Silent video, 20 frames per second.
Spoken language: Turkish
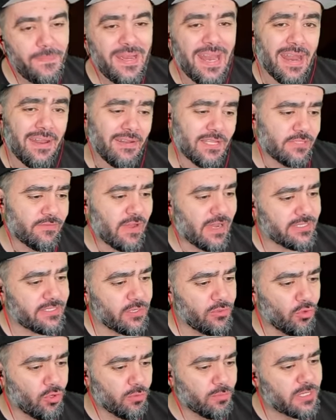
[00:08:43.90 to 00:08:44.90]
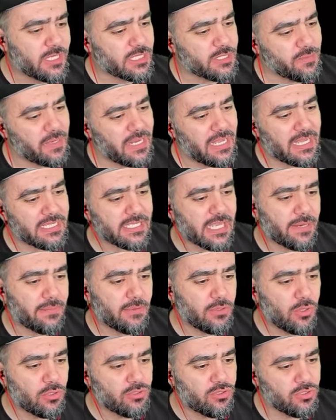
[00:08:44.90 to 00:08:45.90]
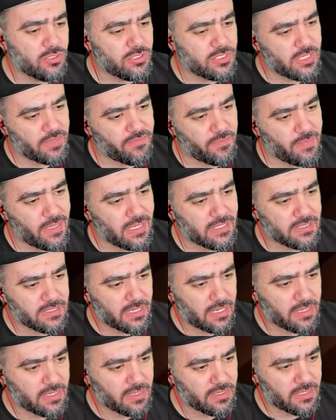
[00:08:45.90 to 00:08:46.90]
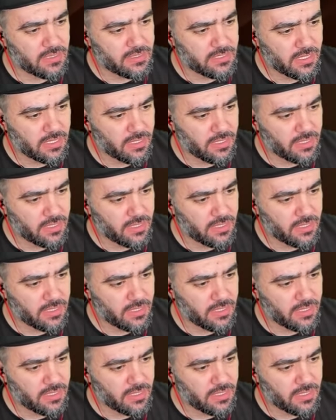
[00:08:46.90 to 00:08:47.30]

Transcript: Bileniniz varsa yorum kısmına yazar mı? Gözünüzü seveyim yazın arkadaşlar